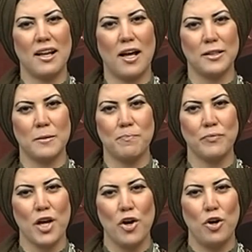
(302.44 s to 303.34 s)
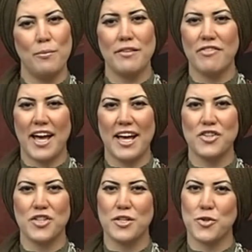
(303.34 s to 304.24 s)
الهضم وما في
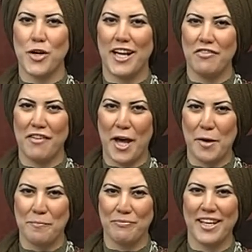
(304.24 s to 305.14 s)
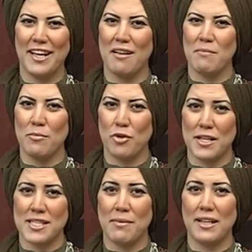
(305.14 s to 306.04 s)
حاجة نشوي على الفحم إلا
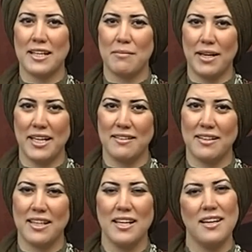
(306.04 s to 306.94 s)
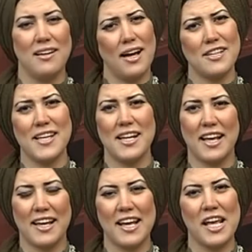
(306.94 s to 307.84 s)
بالمناسبات البعيدة عشان
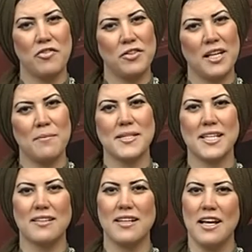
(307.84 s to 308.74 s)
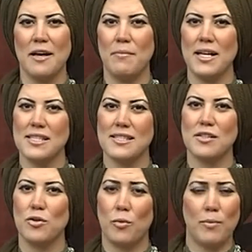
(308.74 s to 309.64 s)
نكيف وننبسط بس
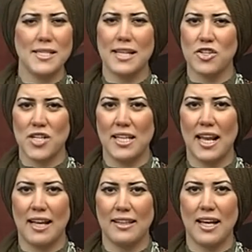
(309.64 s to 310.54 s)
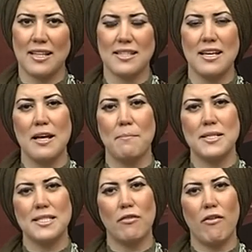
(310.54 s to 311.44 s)
وبس عشان العادات
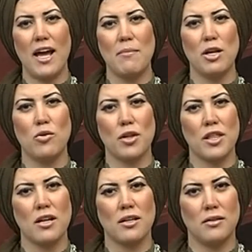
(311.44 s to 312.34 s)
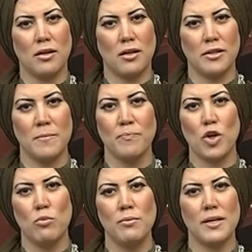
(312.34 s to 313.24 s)
بس الفحم له كثير أضرار
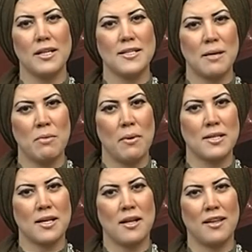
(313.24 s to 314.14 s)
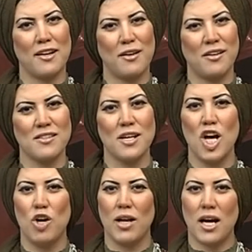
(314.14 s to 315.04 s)
وممكن يسبب لسرطانات
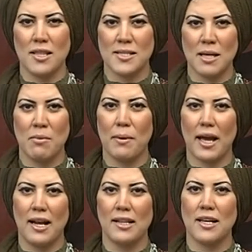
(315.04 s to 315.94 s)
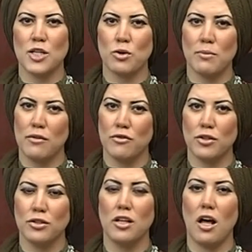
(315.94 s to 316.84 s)
ولهذا السبب خلينا نشوي
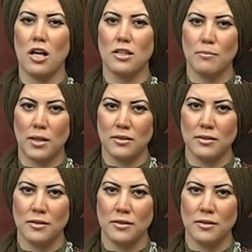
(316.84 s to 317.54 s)
بالفرن أضمن